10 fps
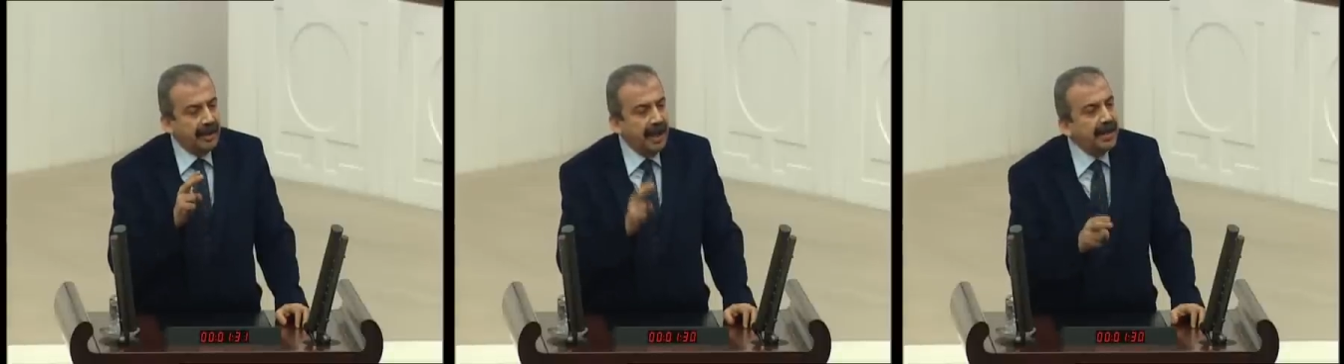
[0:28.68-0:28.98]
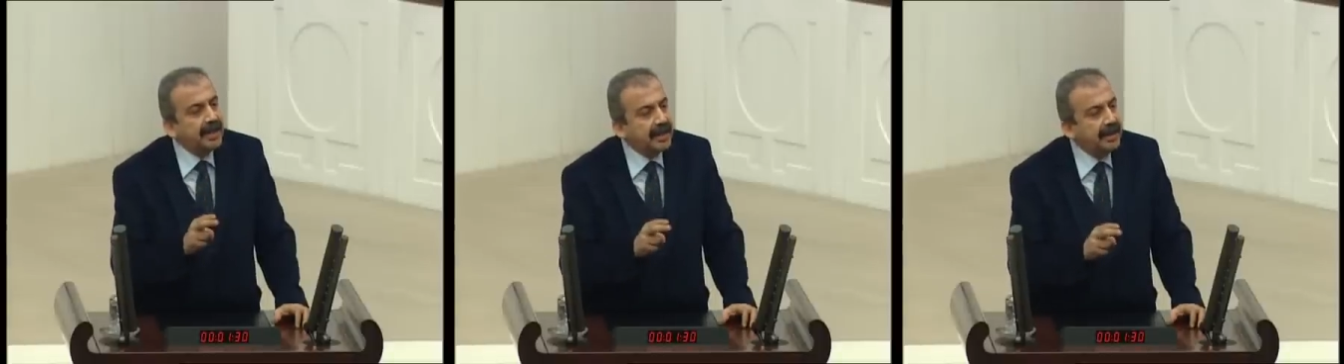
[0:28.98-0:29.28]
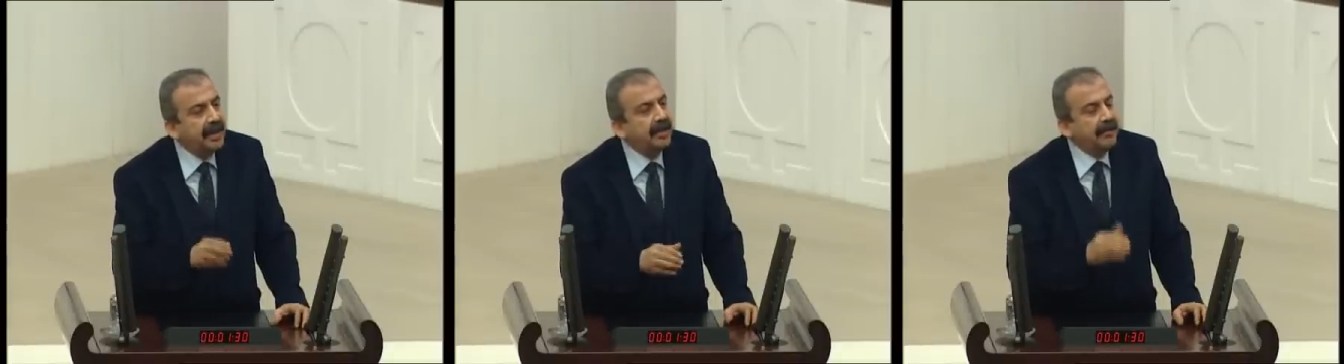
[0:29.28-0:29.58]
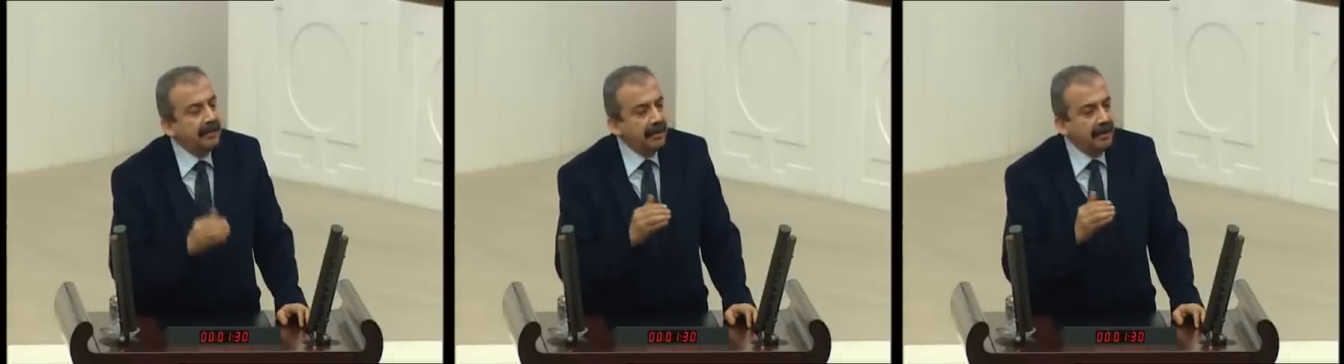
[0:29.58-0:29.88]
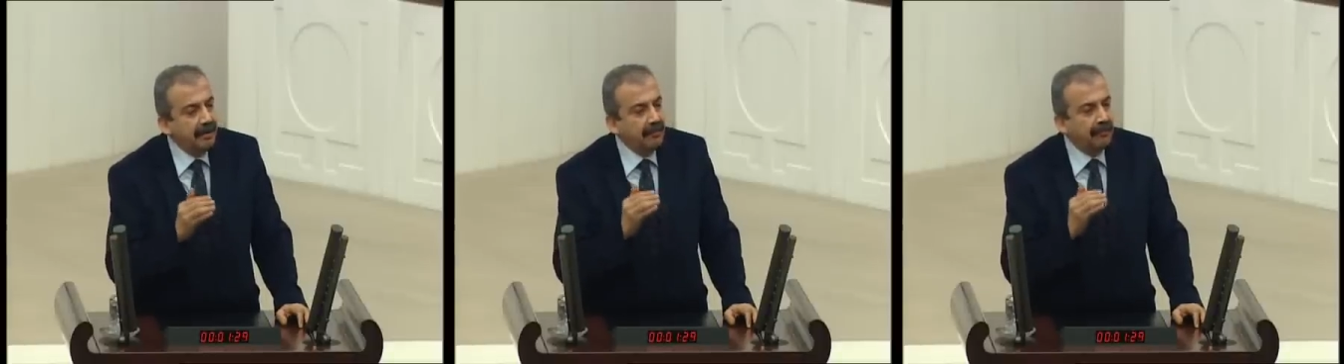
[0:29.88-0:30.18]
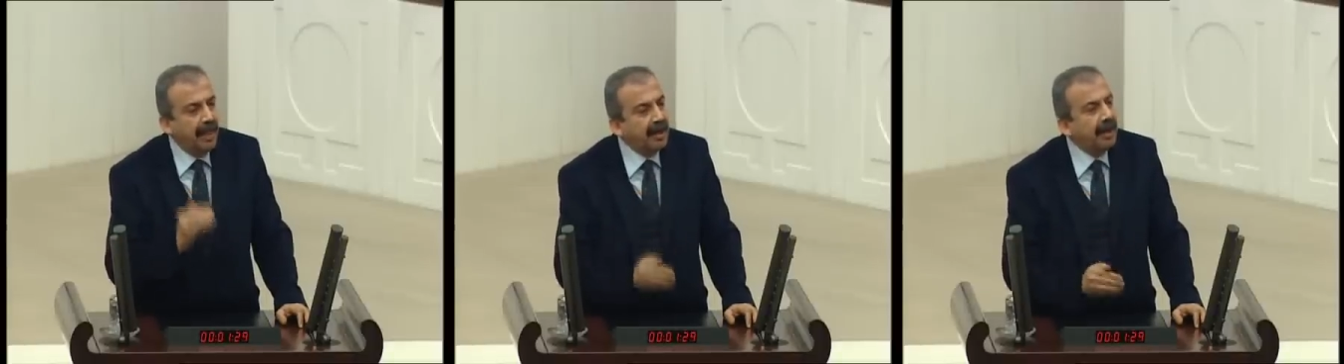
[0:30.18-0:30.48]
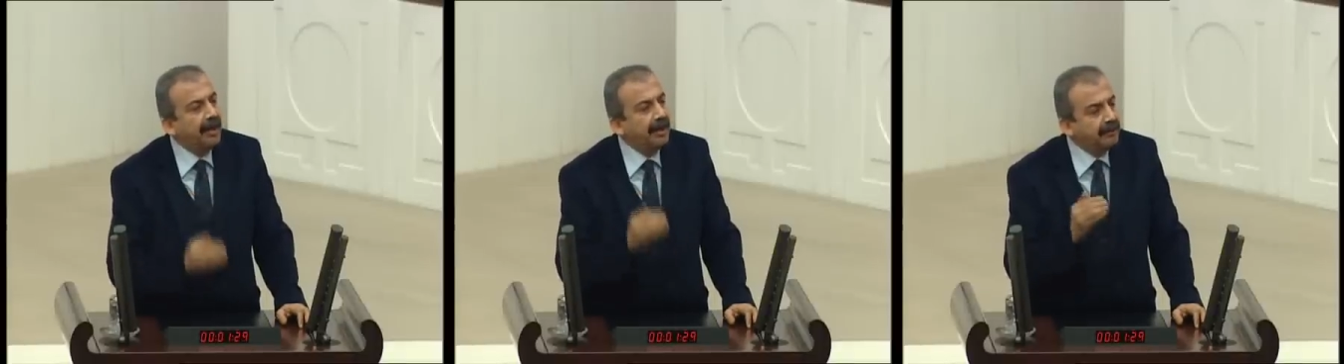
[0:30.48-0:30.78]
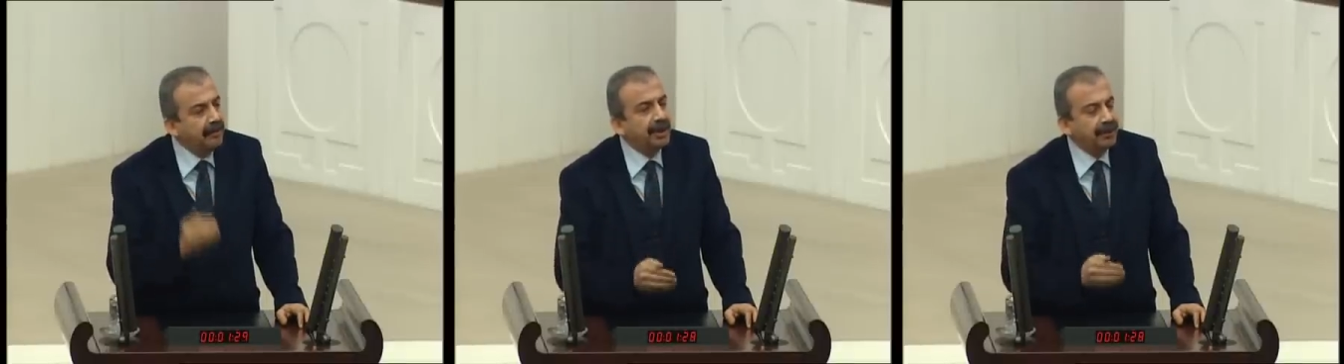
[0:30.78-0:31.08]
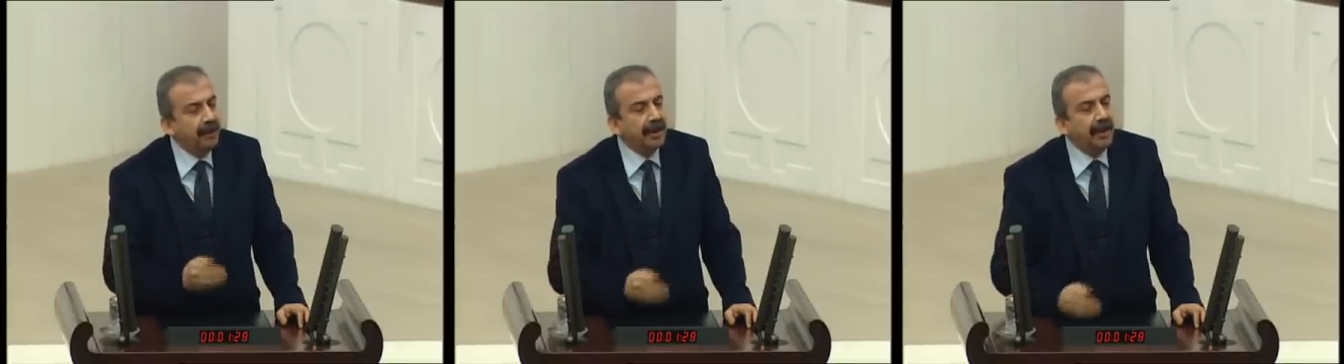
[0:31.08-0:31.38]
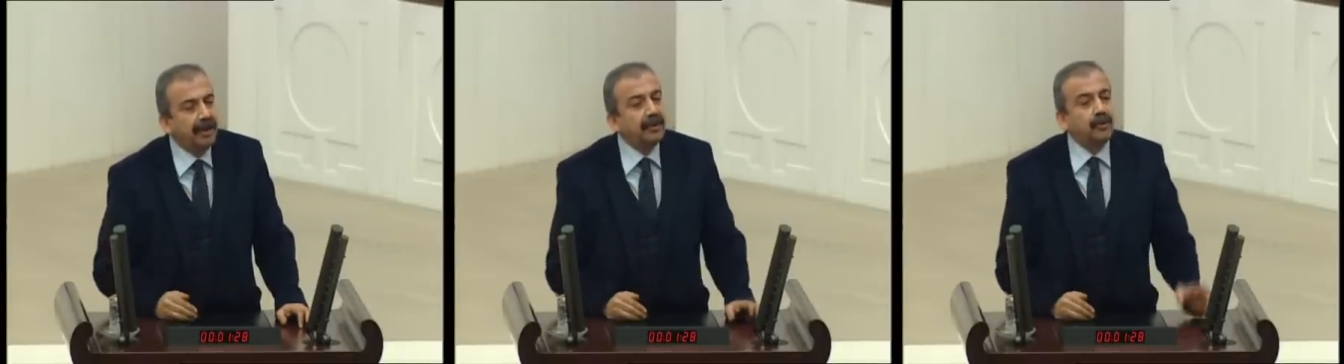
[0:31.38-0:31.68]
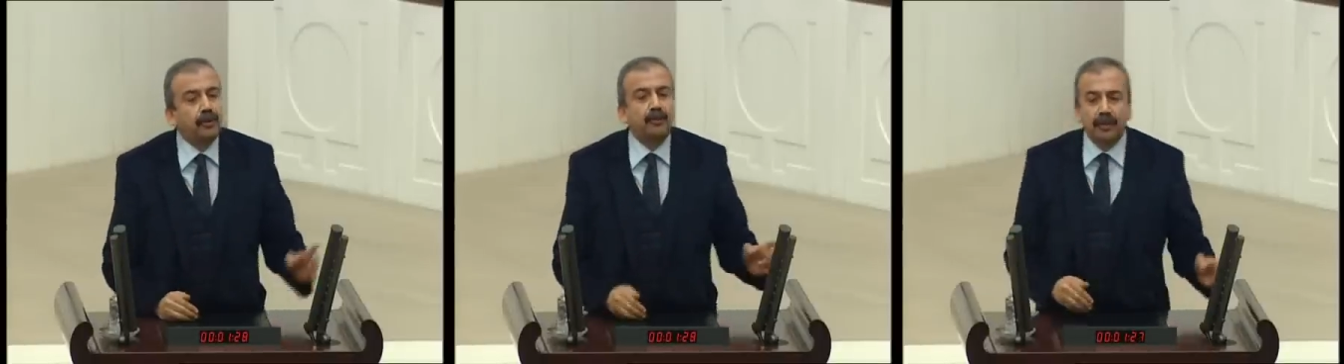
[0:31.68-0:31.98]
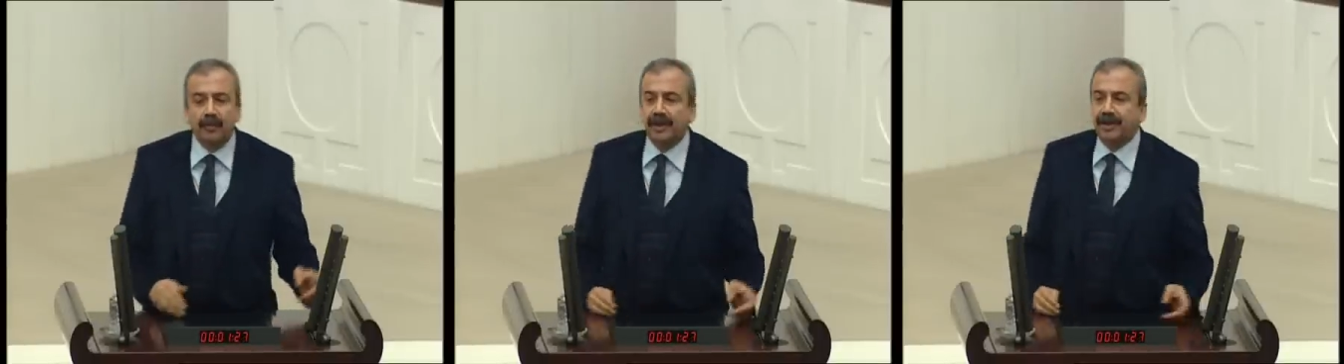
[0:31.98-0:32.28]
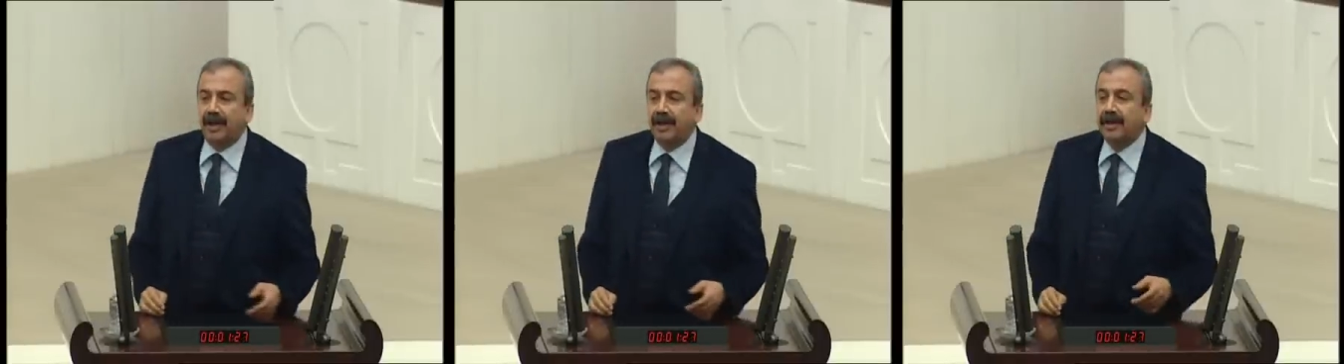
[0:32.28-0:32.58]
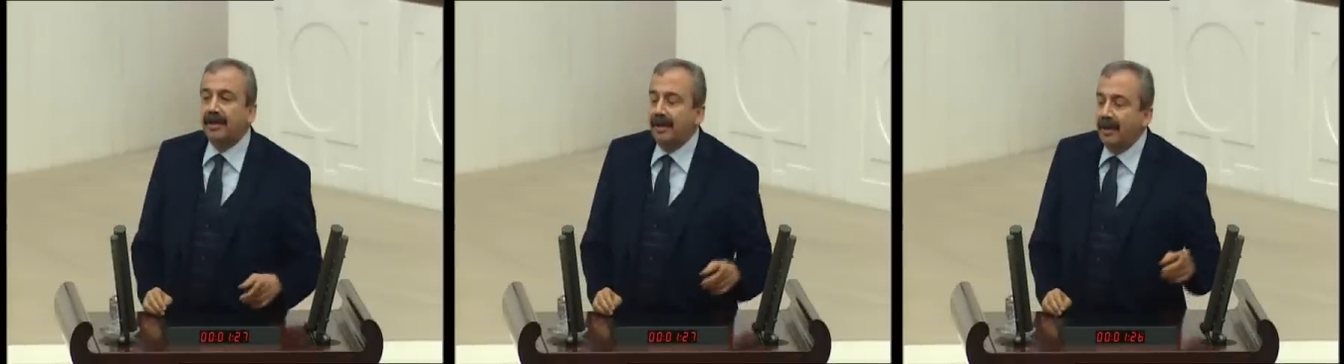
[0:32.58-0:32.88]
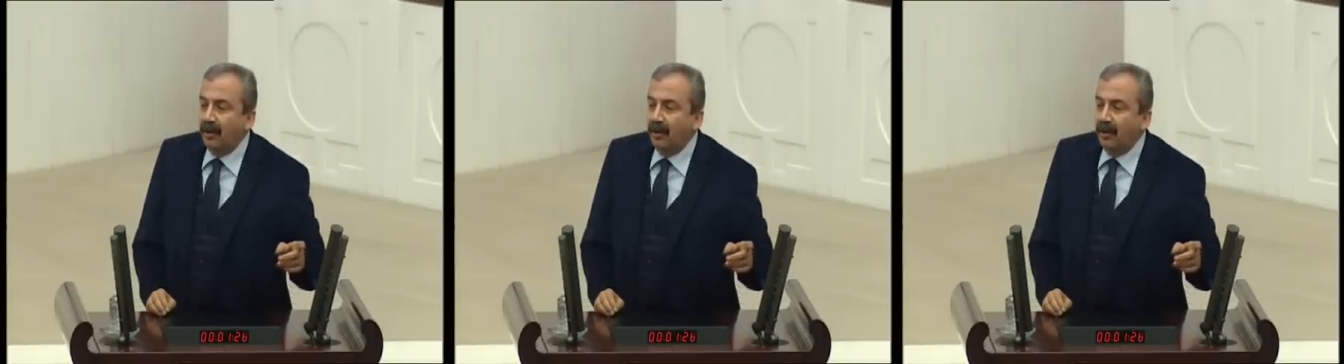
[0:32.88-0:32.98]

kendisinin bakanı, başbakanı, cumhurbaşkanı